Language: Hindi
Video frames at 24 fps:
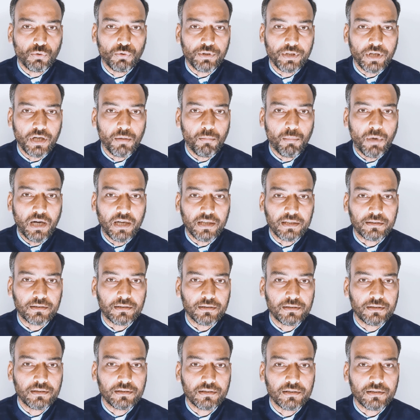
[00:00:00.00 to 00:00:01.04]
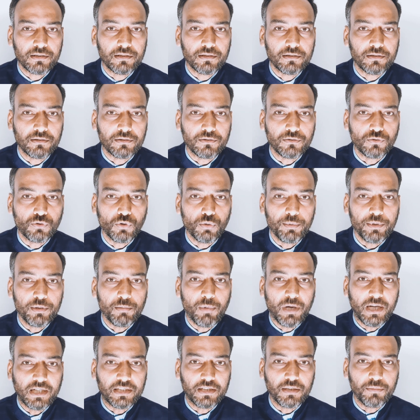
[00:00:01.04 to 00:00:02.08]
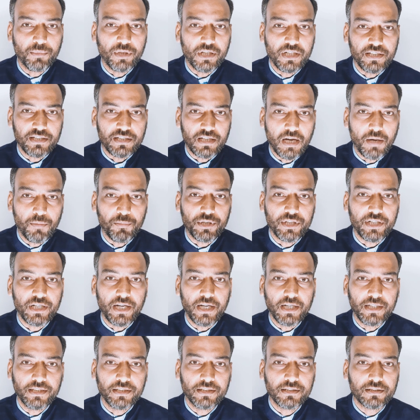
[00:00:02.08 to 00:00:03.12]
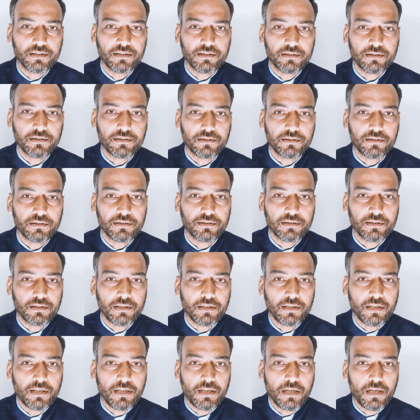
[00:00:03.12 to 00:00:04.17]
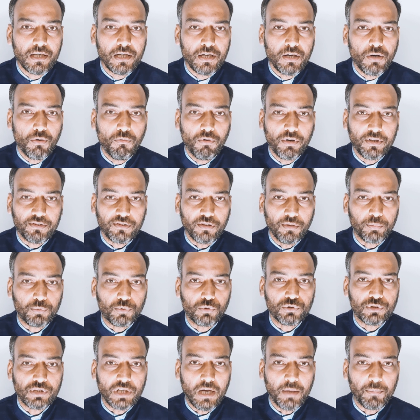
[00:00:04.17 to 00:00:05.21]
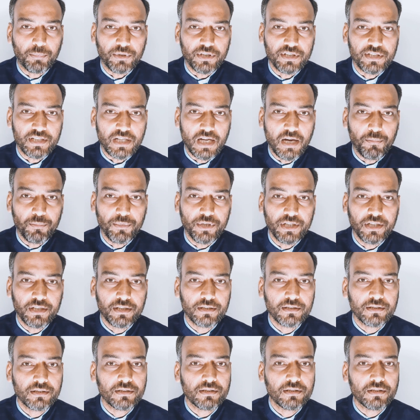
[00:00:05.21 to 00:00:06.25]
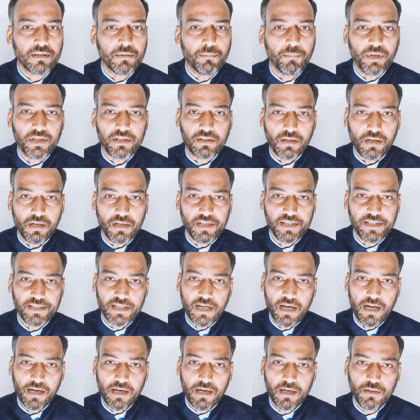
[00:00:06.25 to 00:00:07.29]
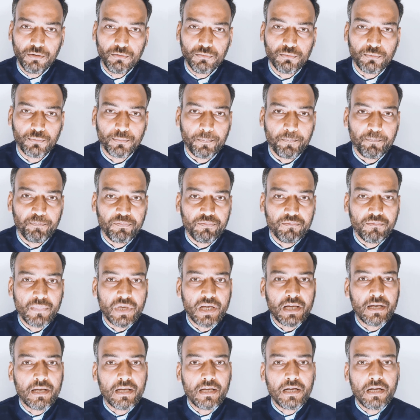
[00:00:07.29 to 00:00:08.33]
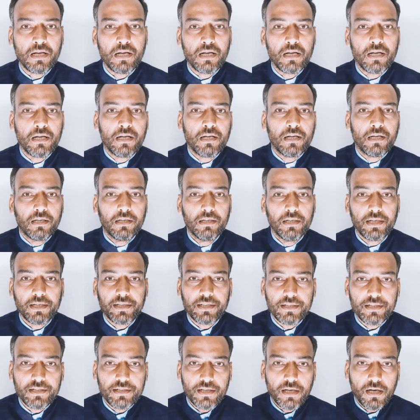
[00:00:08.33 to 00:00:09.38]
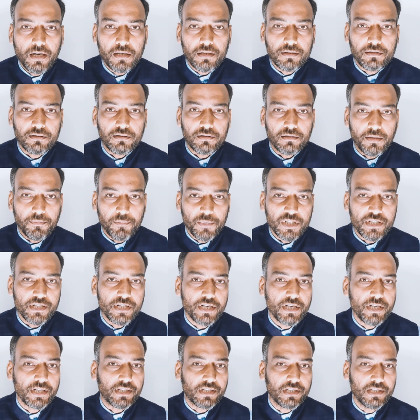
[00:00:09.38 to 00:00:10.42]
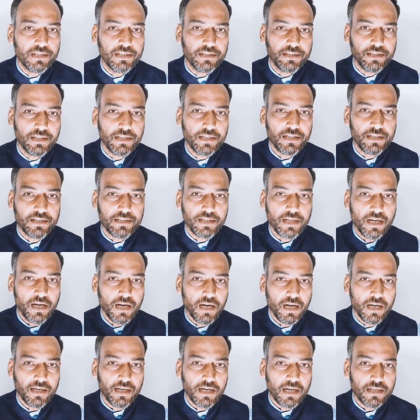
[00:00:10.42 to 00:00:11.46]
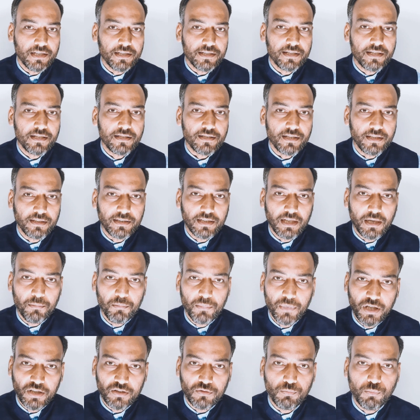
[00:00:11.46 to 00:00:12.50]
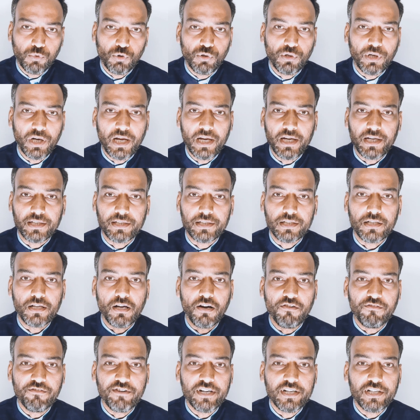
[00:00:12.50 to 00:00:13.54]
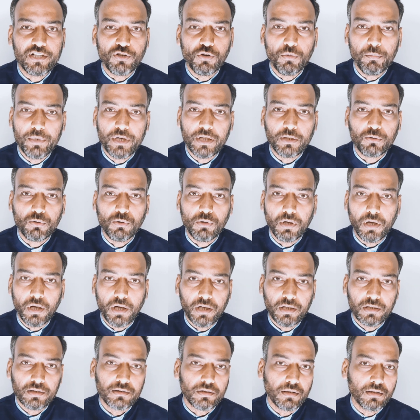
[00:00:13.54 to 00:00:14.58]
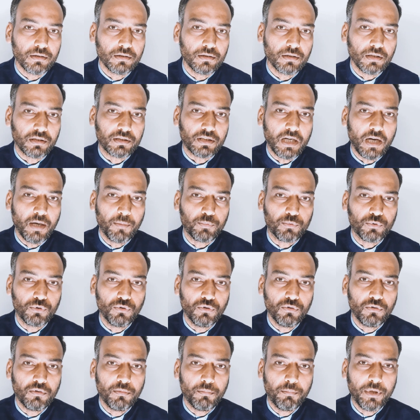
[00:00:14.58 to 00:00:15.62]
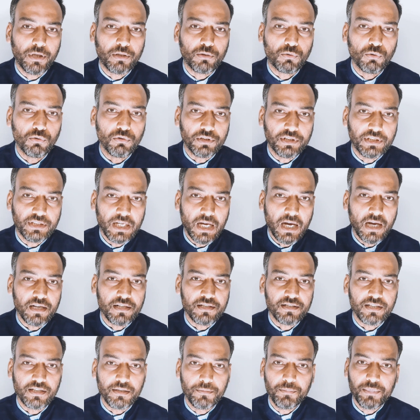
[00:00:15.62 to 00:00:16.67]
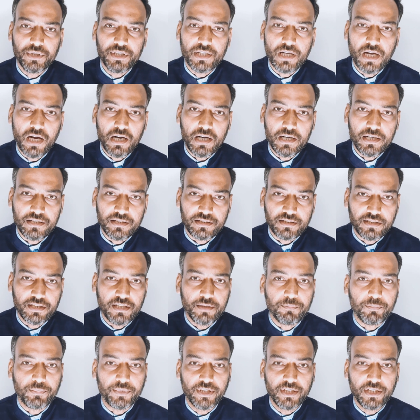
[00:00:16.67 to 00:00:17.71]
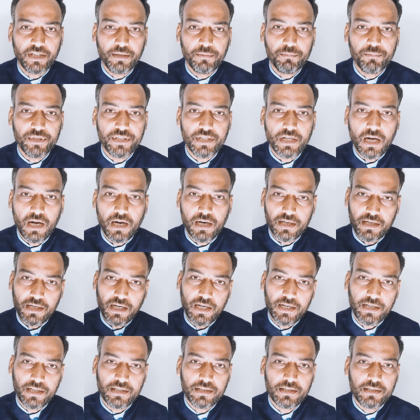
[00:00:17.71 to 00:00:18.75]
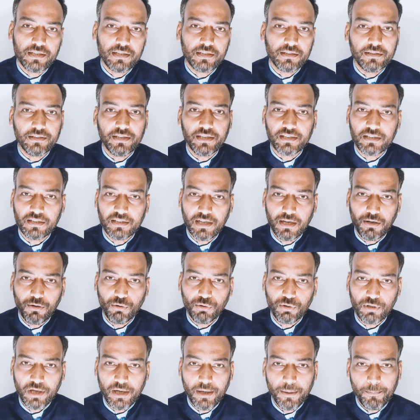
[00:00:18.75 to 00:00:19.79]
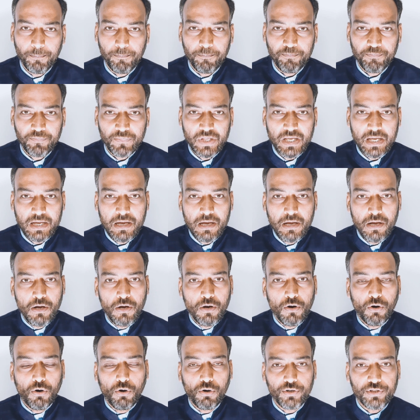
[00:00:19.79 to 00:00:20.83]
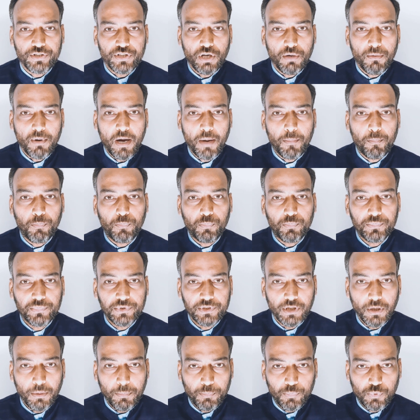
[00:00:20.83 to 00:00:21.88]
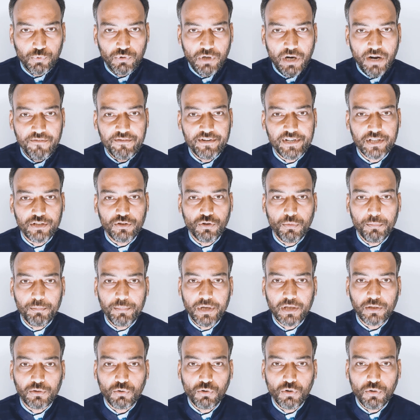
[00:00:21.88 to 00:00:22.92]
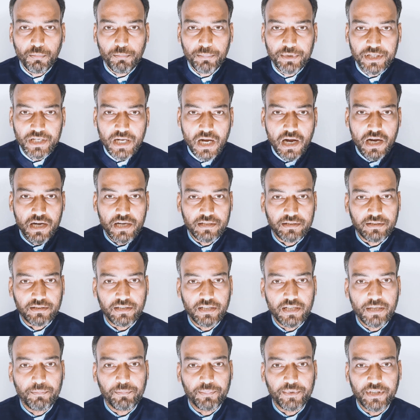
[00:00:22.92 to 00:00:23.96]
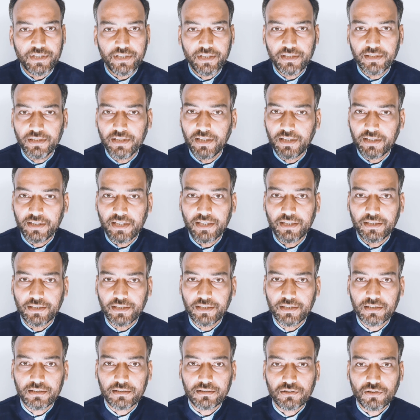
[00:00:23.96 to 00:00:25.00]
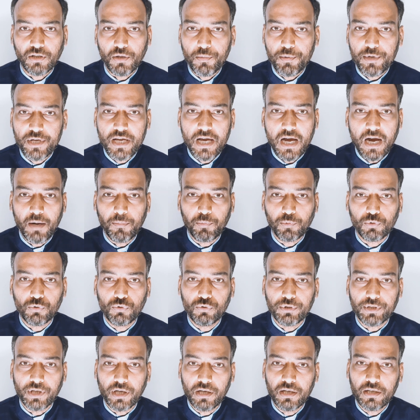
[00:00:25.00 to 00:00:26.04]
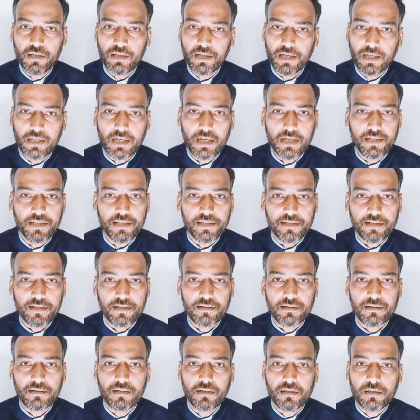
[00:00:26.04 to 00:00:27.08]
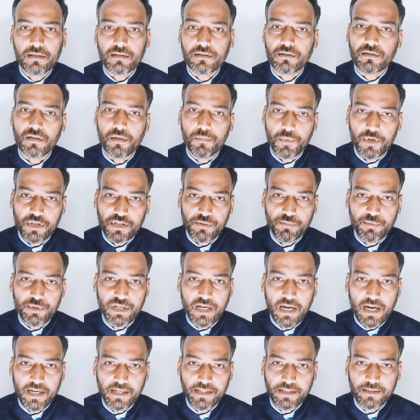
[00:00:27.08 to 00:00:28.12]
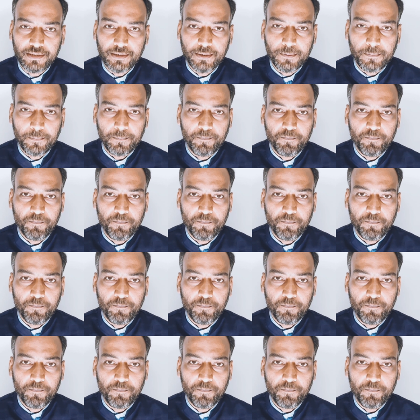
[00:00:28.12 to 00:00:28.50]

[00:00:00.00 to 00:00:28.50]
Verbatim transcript: तो यह बात जो भी बातें मेरे सामने आई वह सब कुछ आपके सामने मैं करने जा रहा हूँ लेकिन यह समझने के लिए यह एनालिसिस इतना महत्वपूर्ण है कि यह वीडियो बिल्कुल अंत अंत तक आपको बिल्कुल ध्यान से बिना स्किप किए बिना हटाए देखना होगा और जब आप यह पूरा वीडियो बिल्कुल बिना स्किप किए देखेंगे तभी आपको यह एनालिसिस समझ भी आएगी